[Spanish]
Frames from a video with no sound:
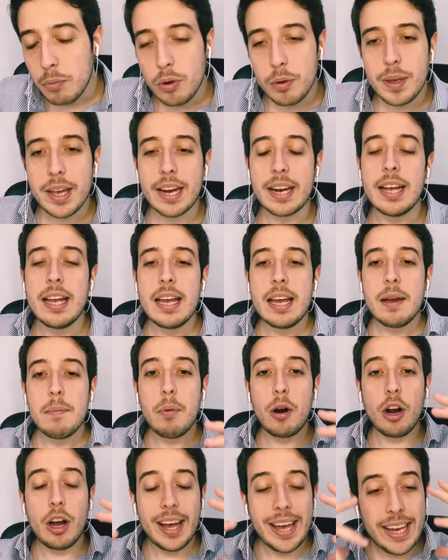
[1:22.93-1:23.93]
bien.
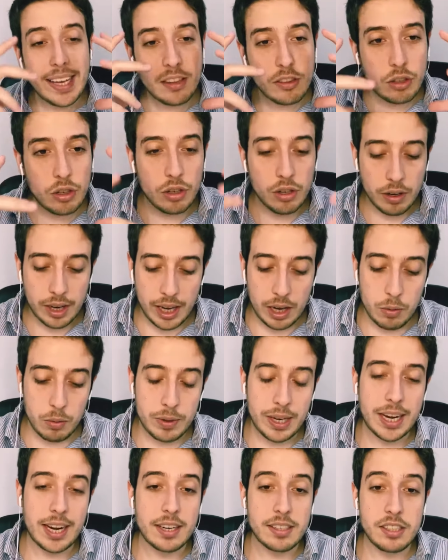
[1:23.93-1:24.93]
Bueno, esto es un
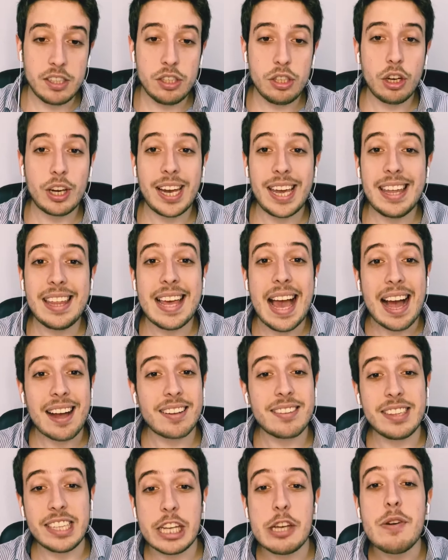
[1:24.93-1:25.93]
ejercicio que es de
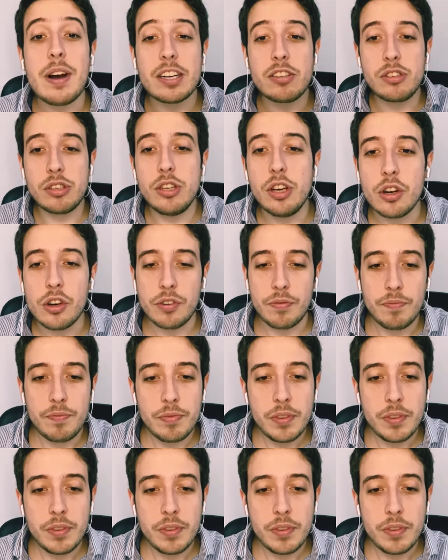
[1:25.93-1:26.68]
activación.